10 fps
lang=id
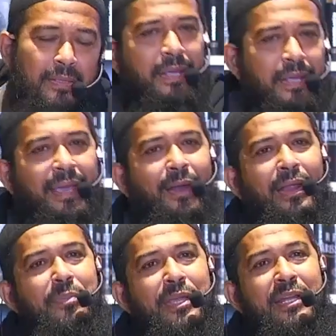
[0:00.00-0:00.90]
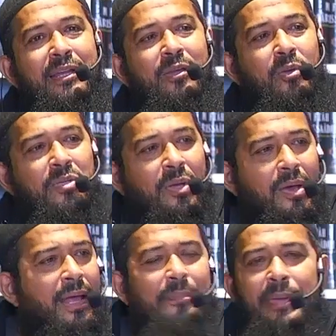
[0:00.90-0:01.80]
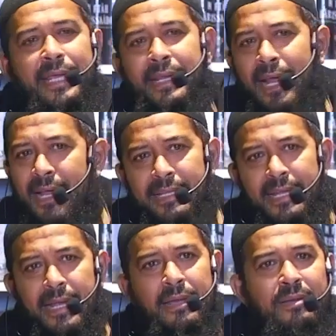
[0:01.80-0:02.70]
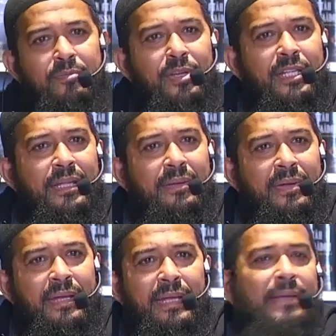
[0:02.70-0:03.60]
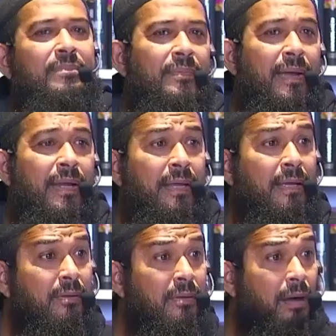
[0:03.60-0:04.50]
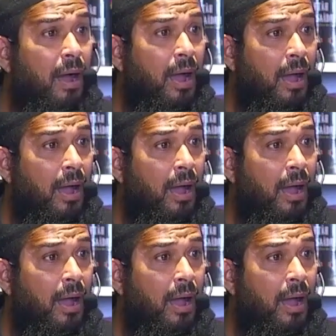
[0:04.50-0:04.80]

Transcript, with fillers: Jadi kayak orang bikin gedung sekolah, bikin aja. Muridnya mana? Ya belum ada. Iya.